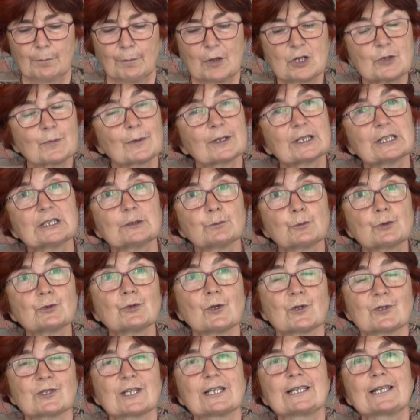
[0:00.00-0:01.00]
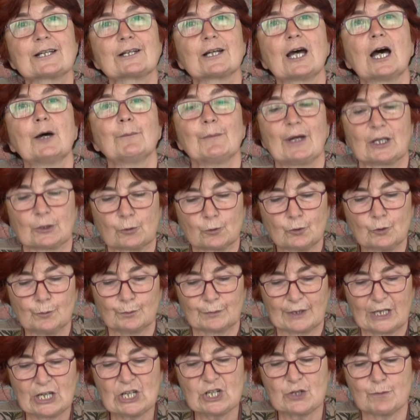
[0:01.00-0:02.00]
Başbakanın bu sözlerine rağmen
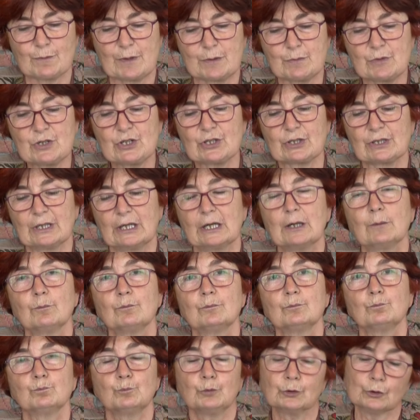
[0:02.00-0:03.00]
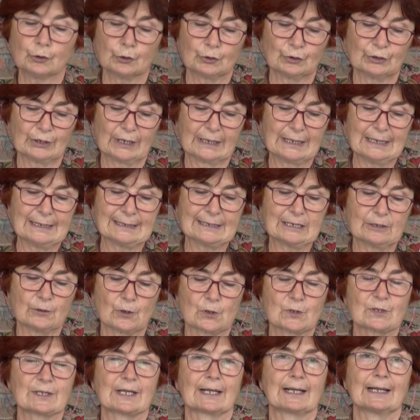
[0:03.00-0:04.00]
durum değişmemiş. Bu konuya ilgi
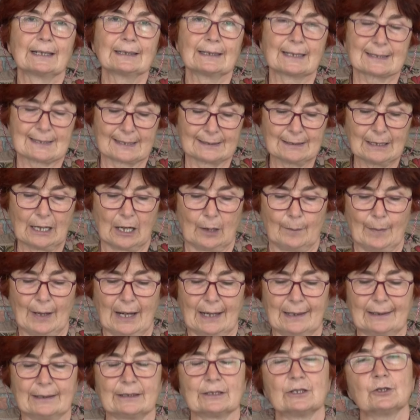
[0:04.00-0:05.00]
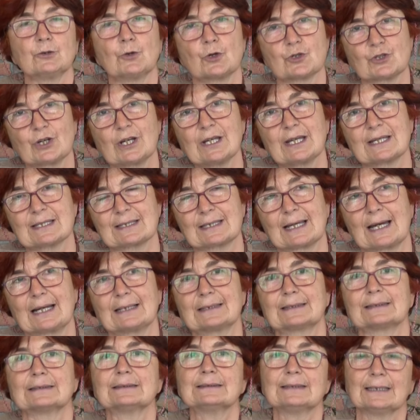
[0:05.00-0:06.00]
gösteren gazete haberleri, köşe
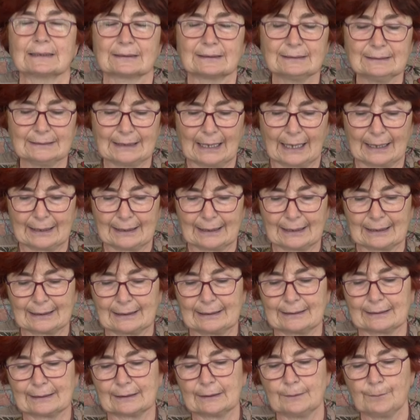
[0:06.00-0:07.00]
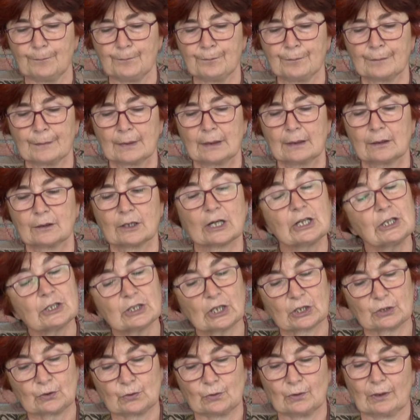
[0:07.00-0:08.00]
yazarları, kadın dernekleri
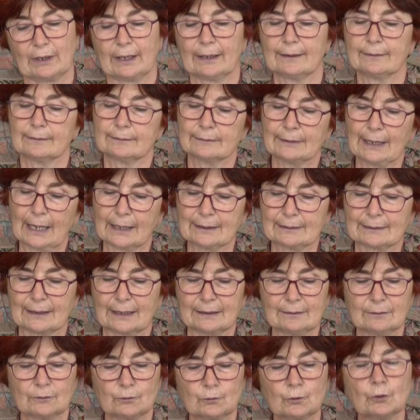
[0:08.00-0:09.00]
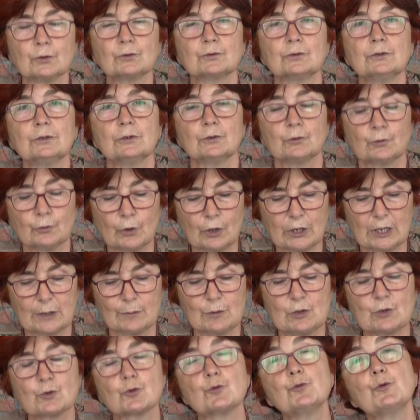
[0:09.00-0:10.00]
karikatürler derken konu
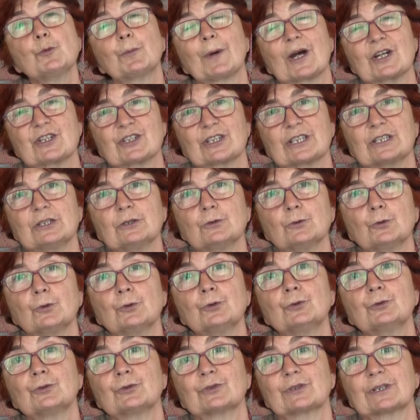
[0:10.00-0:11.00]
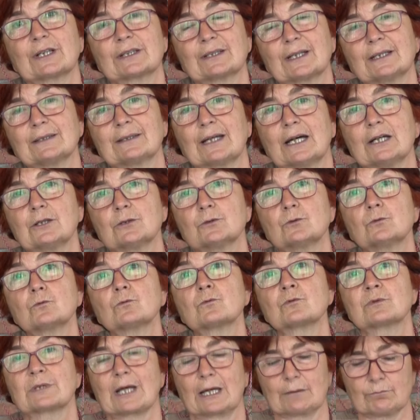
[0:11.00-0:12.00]
dönemin Cumhurbaşkanı Korutürk'e kadar
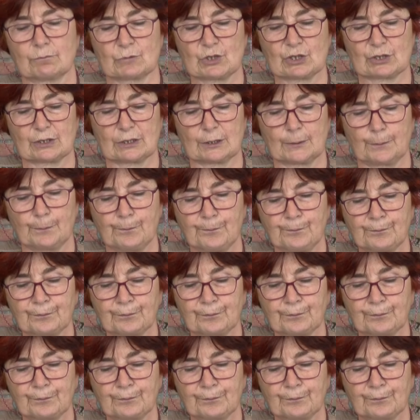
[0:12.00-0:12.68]
uzanmıştı.